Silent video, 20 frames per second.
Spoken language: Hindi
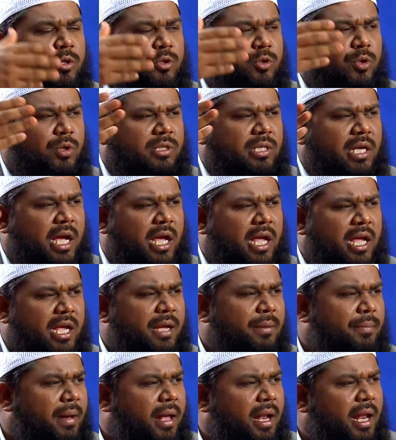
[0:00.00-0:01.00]
जो चाहे
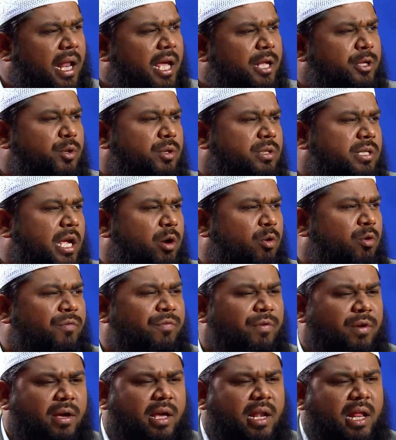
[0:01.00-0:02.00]
ईमान लाए जो चाहे
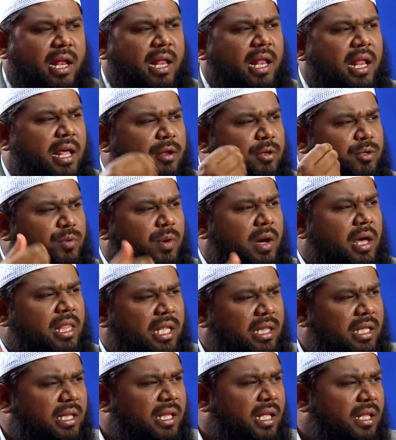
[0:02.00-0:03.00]
कुफर करे अल्लाह ने उसको
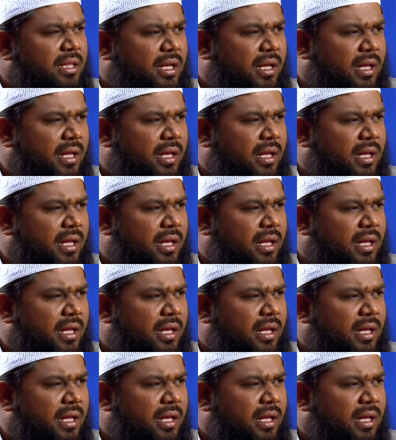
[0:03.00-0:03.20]
आज़ादी दे दी